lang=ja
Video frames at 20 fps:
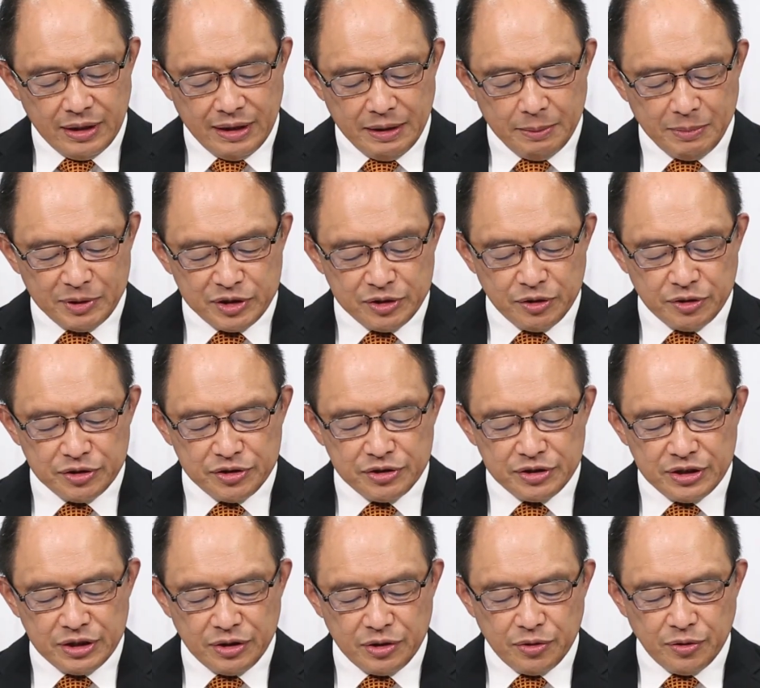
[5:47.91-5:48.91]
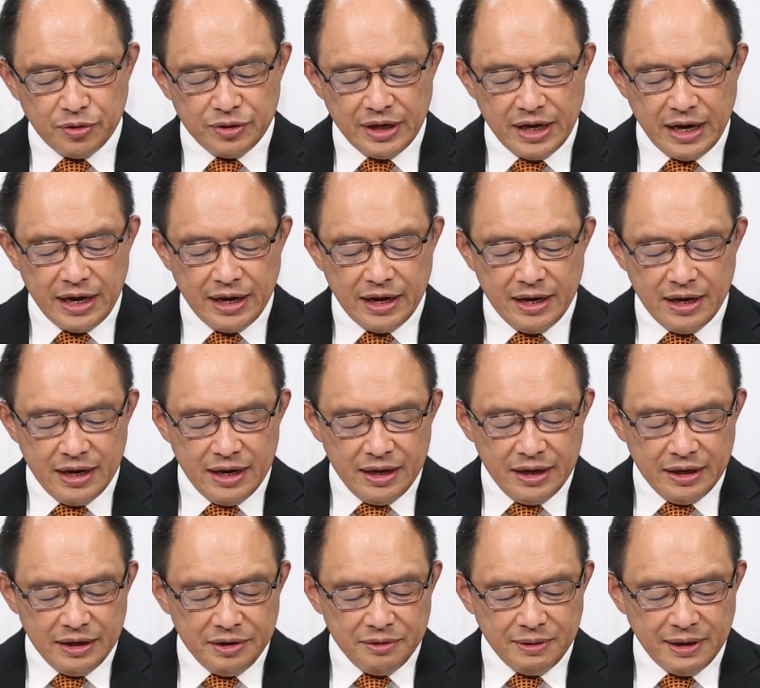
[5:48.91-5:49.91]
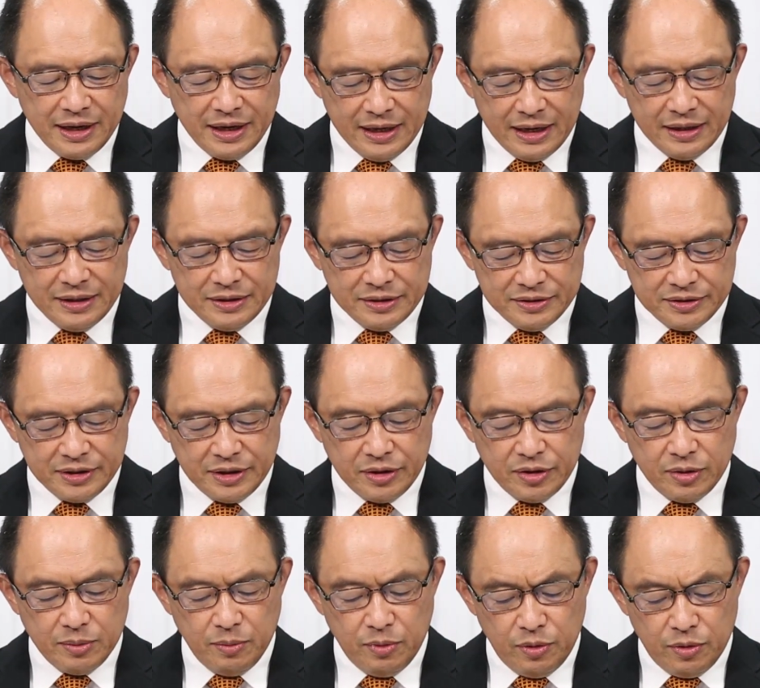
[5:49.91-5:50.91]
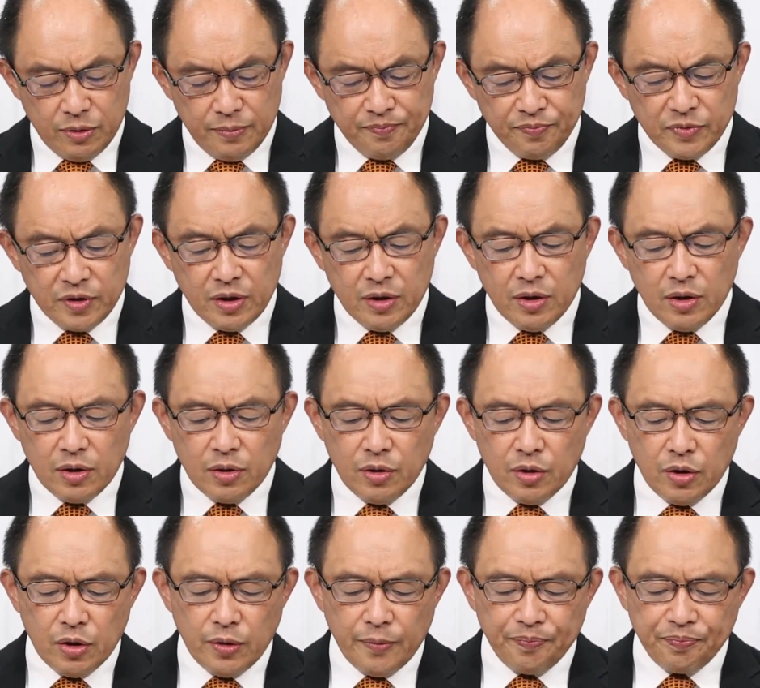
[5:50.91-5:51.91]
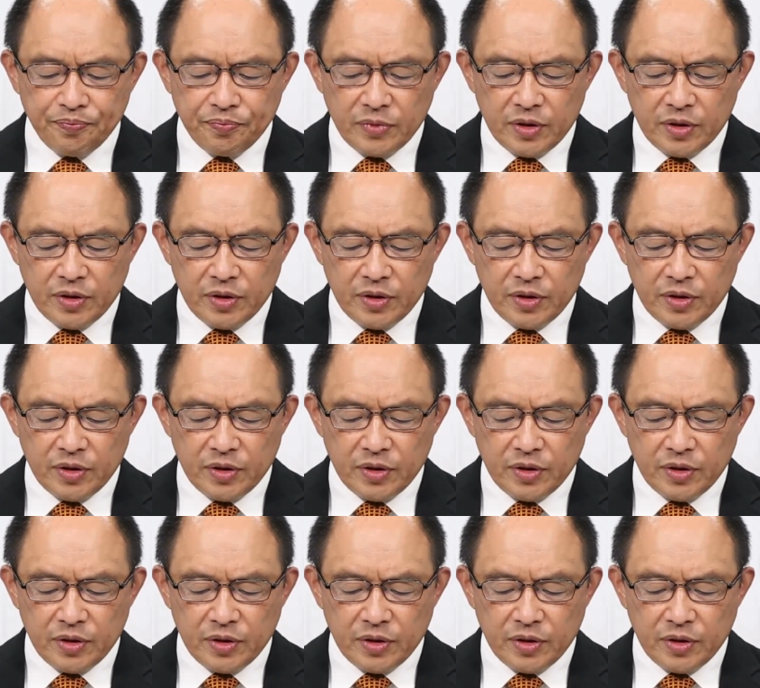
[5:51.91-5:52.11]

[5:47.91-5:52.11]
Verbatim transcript: えもちろん主人公でいるわけなんですけれどもこの